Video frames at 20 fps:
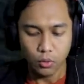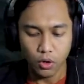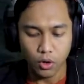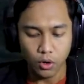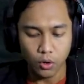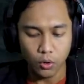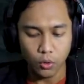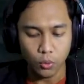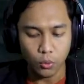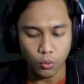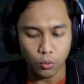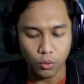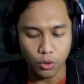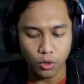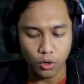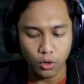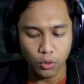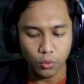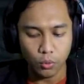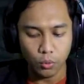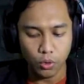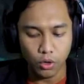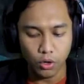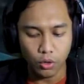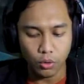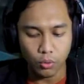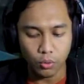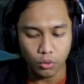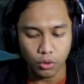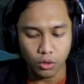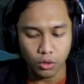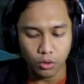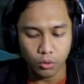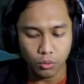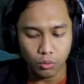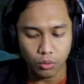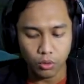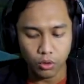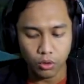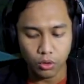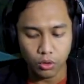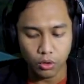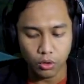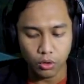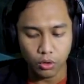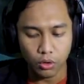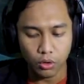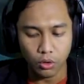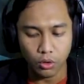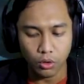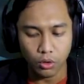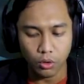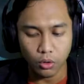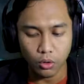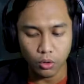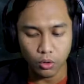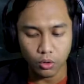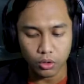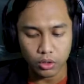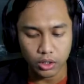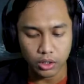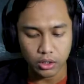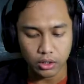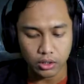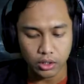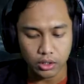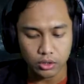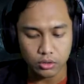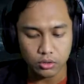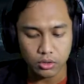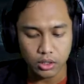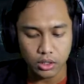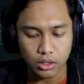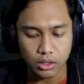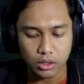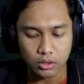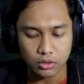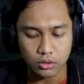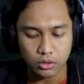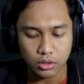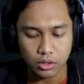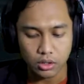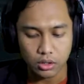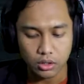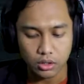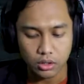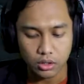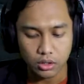wow wow wow wow wow keren keren juga ini coy